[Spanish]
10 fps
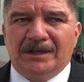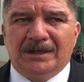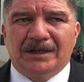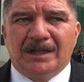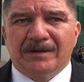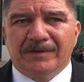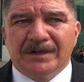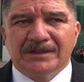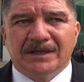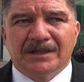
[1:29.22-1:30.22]
Eh, la
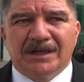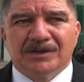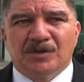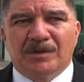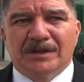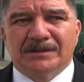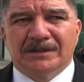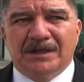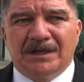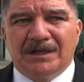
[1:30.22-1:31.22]
diferencia de las
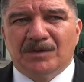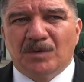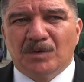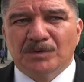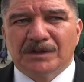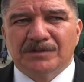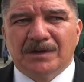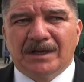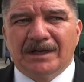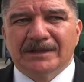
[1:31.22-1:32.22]
obras inconclusas son
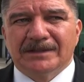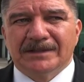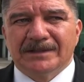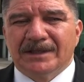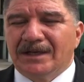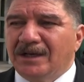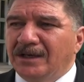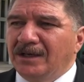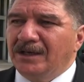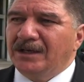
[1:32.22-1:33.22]
aquellas que se dejan
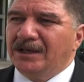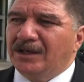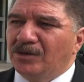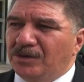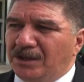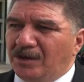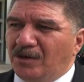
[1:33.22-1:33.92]
y que no tienen